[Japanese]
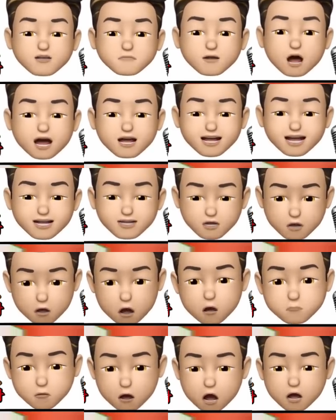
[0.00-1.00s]
まあインの
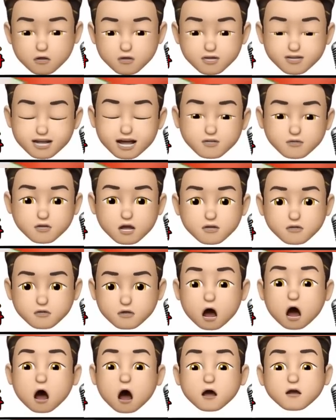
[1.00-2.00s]
方も来てくれる
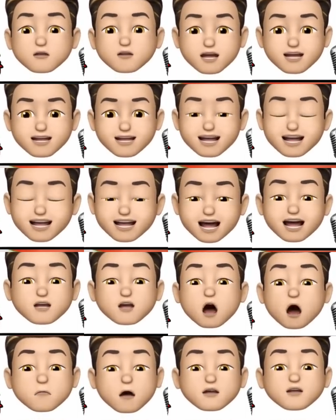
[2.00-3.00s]
と嬉しいかな
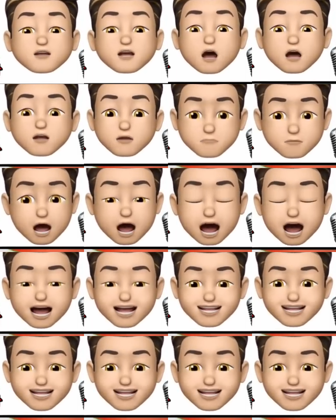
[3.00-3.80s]
と思っておりま